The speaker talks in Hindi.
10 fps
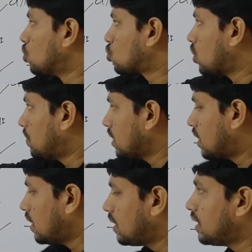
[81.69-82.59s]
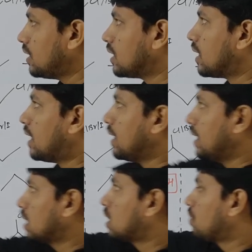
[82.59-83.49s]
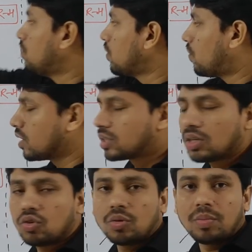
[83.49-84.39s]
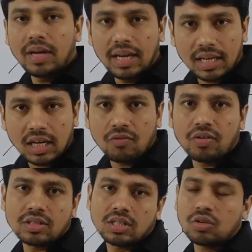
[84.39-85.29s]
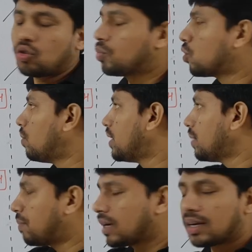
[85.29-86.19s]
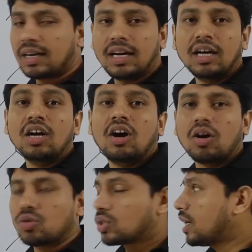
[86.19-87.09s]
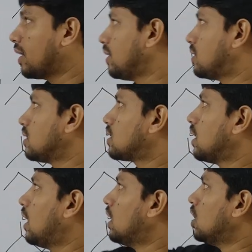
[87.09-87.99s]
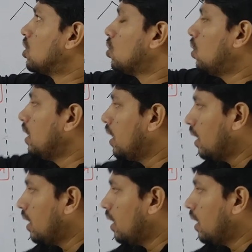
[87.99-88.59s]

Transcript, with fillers: उसको हमने क्लियरली लिखा है एक तरफ में फंक्शनल ग्रुप एक एक फंक्शनल ग्रुप को मैंने पकड़ा और उसका एनालिसिस किया तो